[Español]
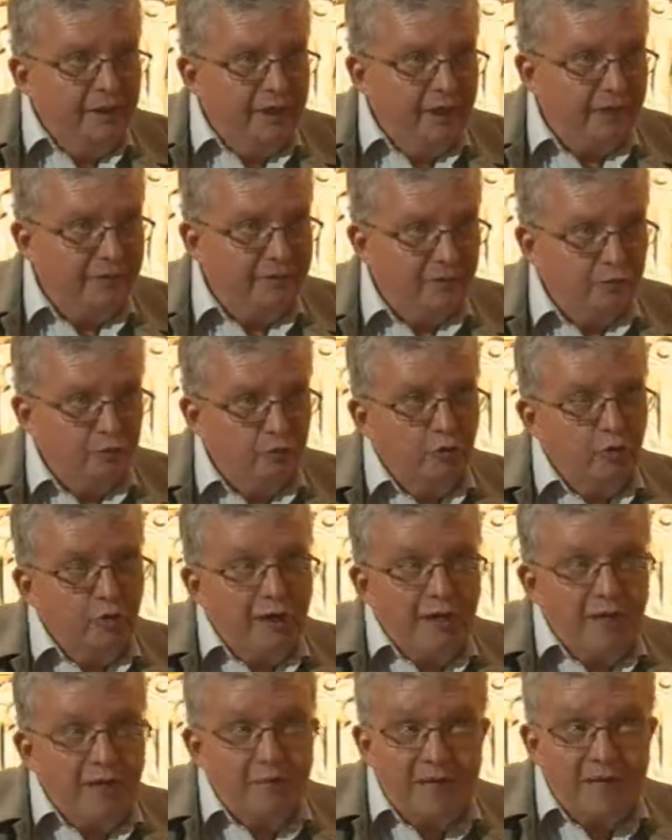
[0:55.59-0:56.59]
el más oscuro,
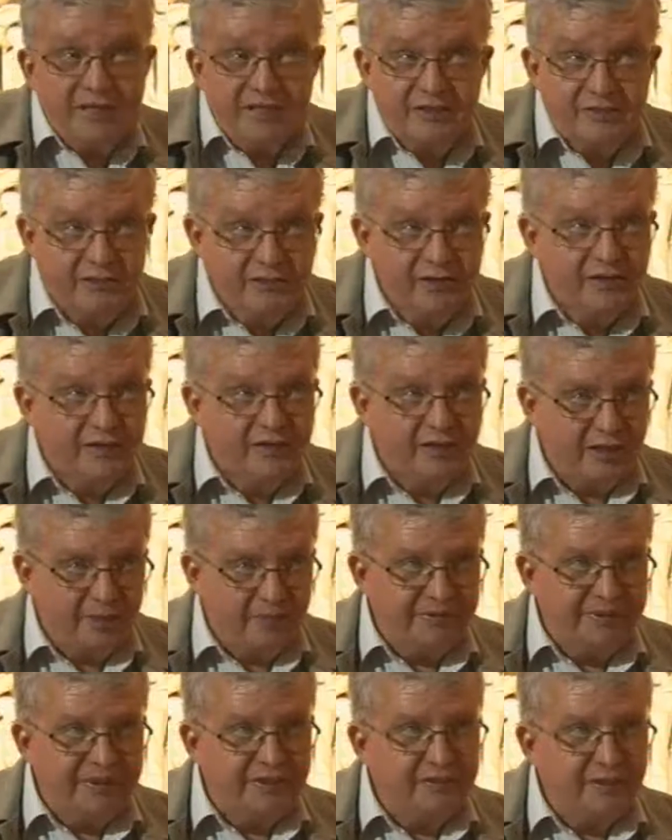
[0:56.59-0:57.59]
el más difícil de
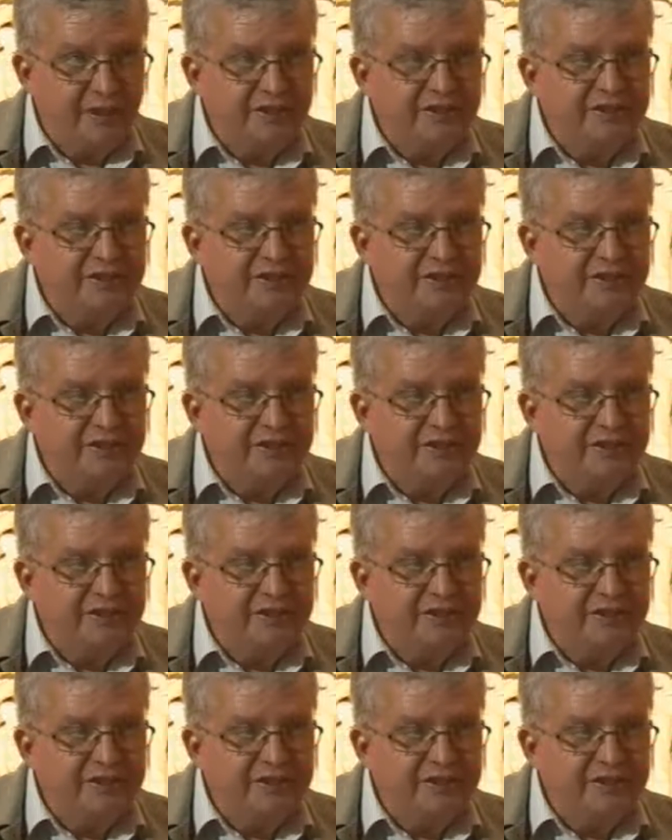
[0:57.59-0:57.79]
representar